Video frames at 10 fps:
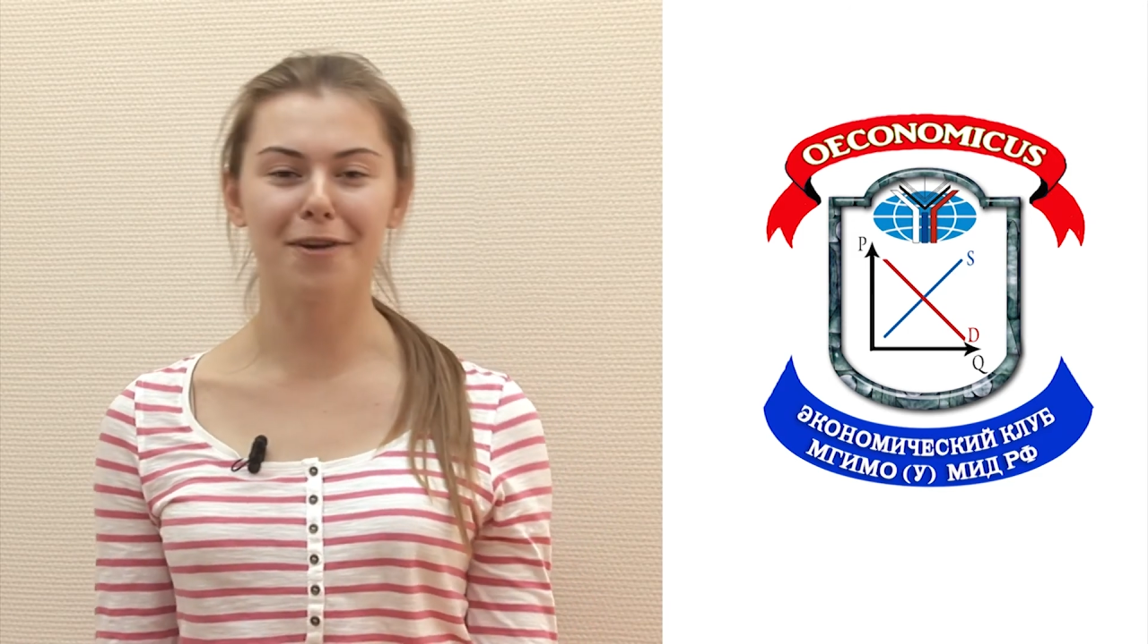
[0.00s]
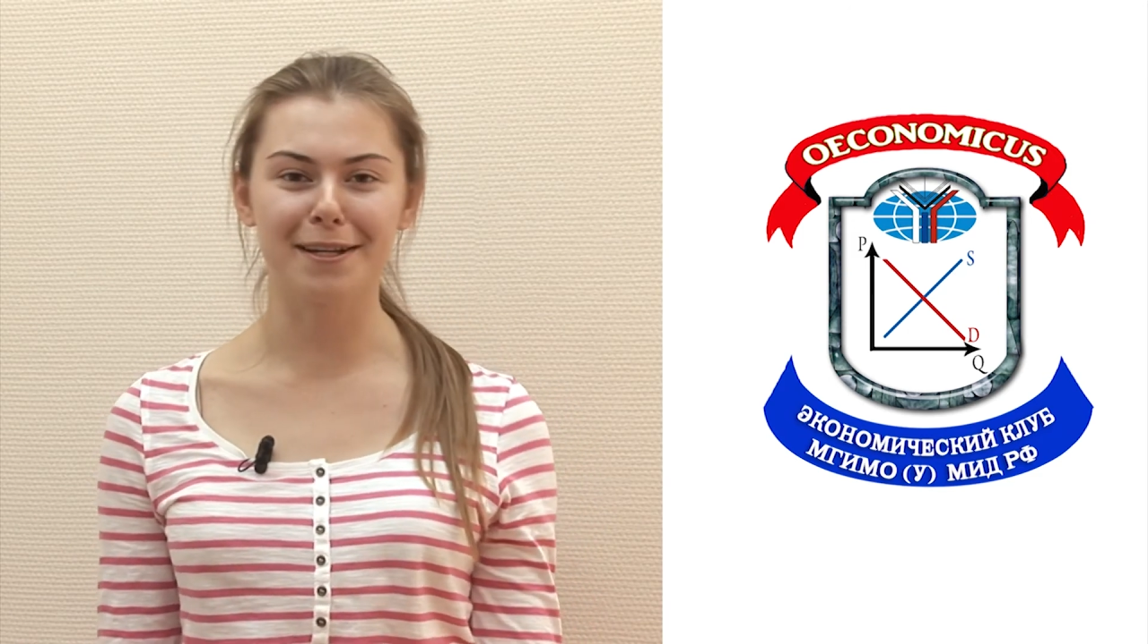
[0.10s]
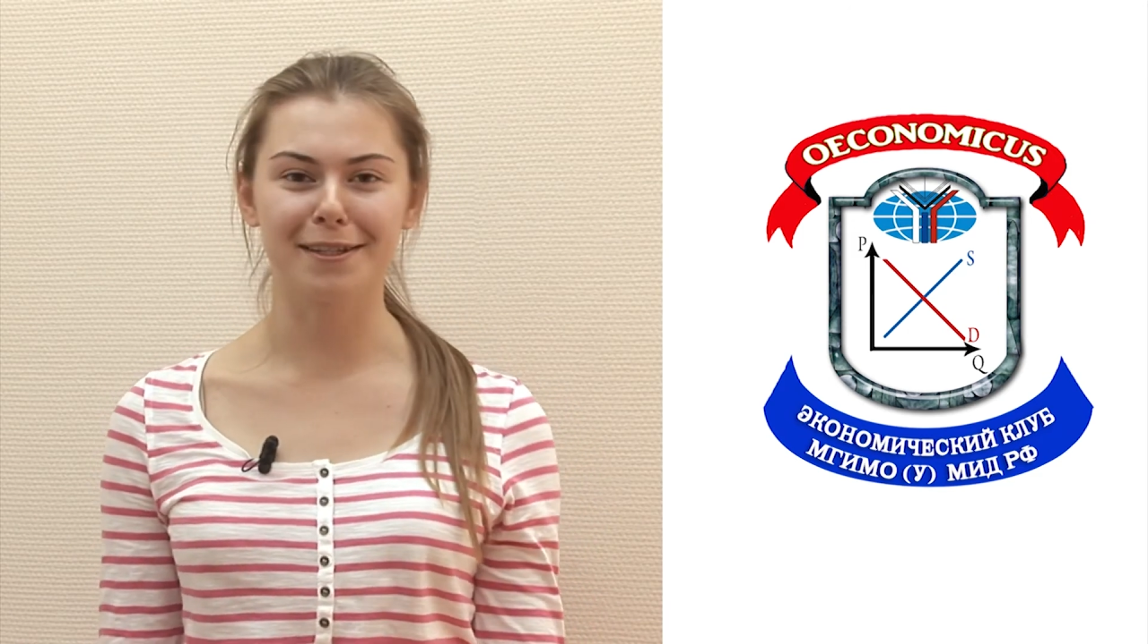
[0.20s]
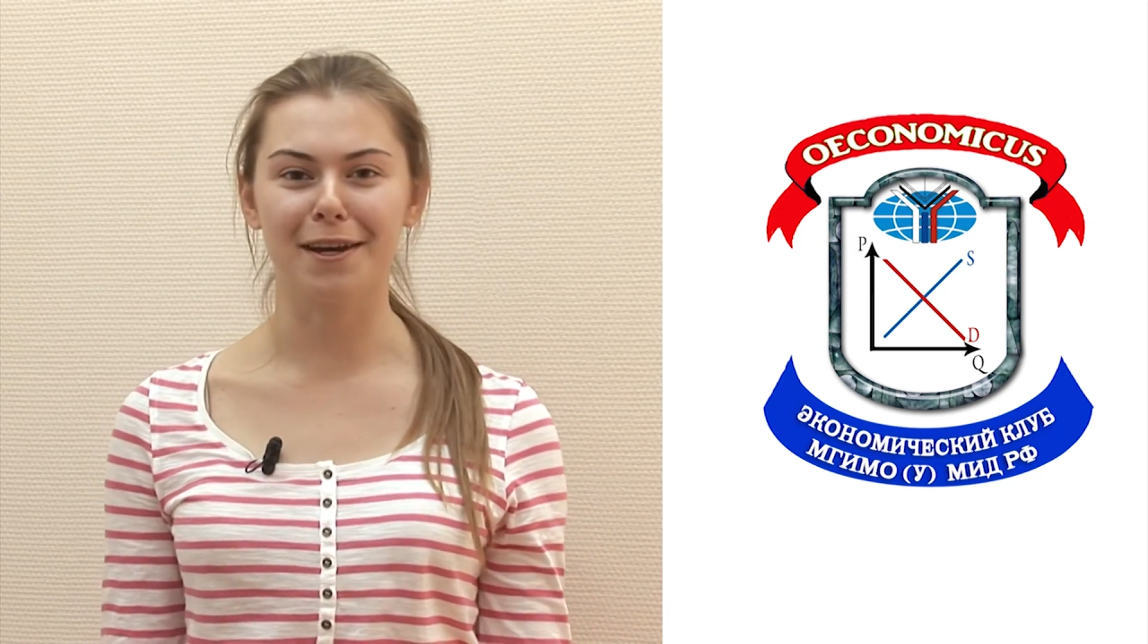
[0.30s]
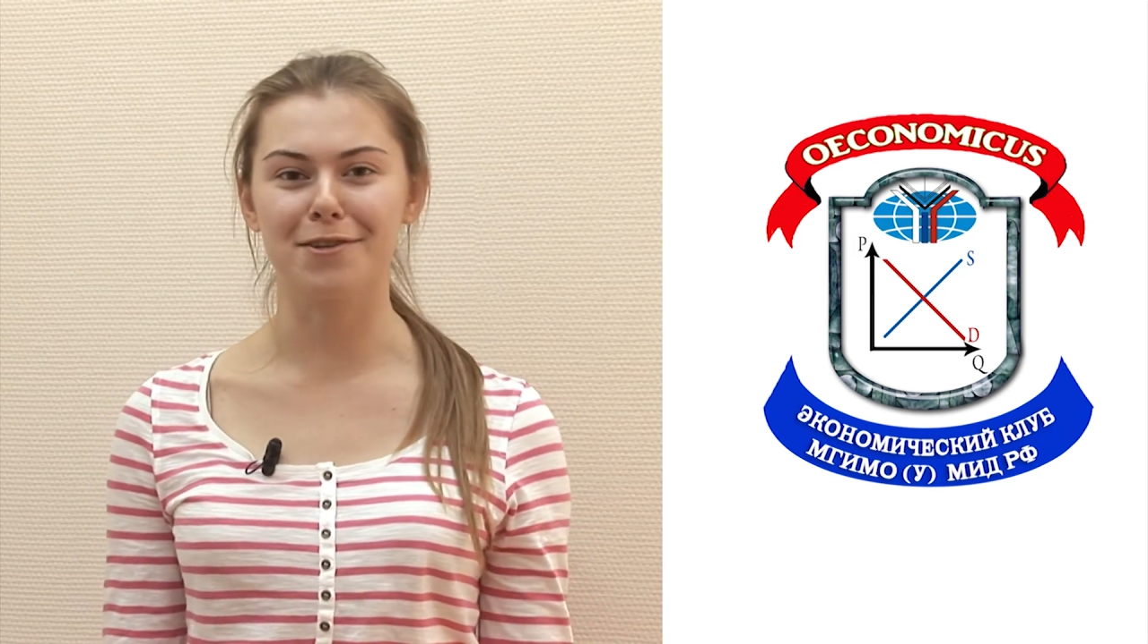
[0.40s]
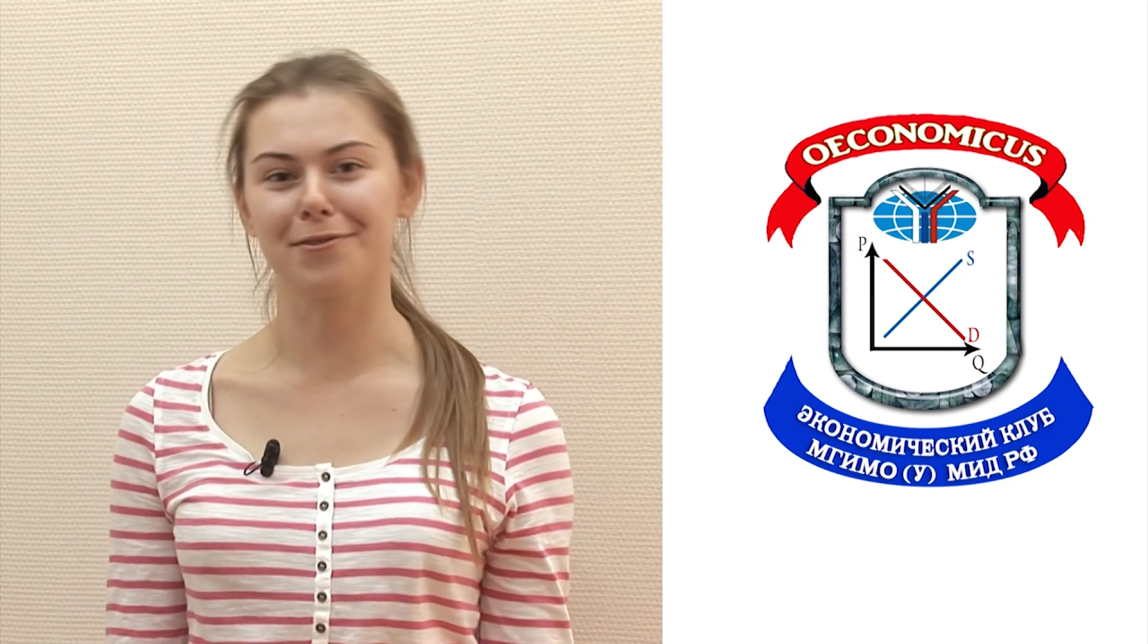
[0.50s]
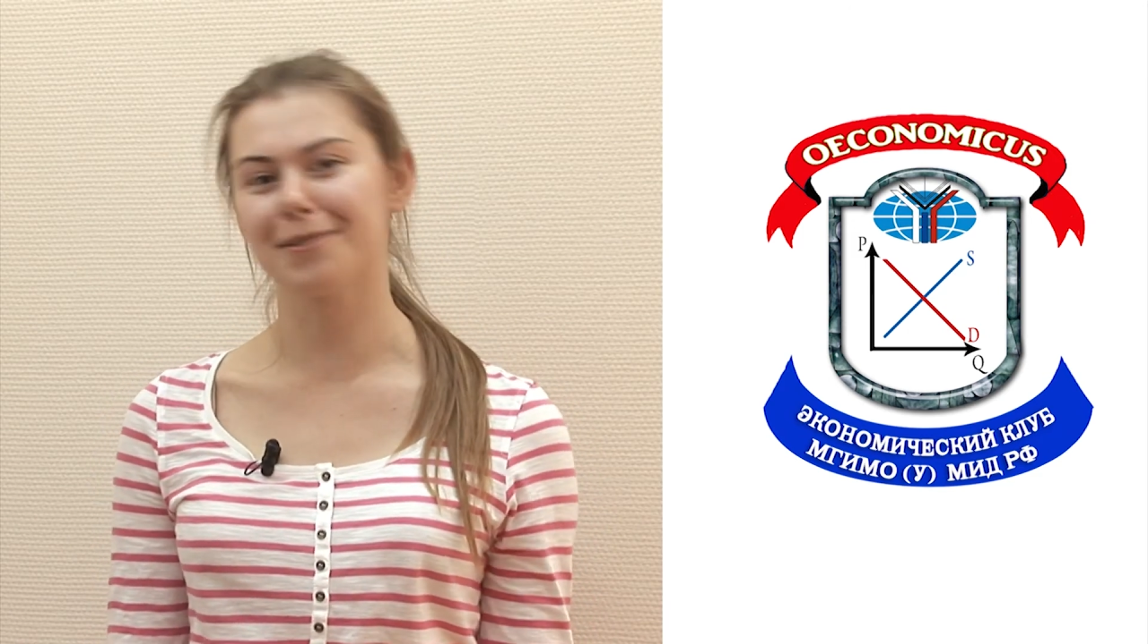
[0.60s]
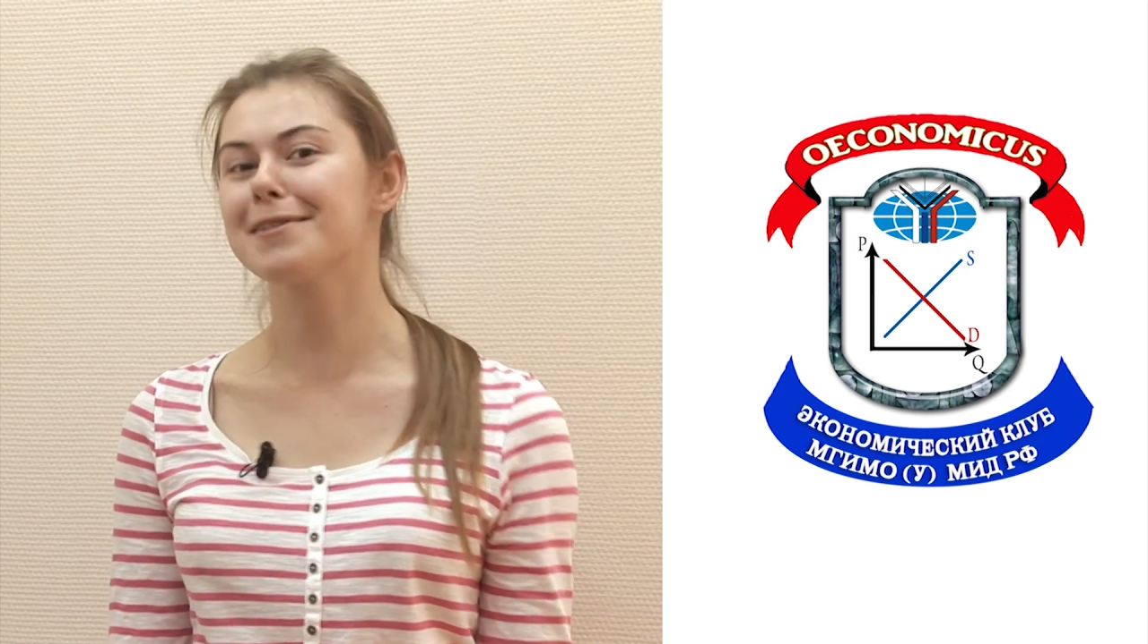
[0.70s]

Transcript: расскажут и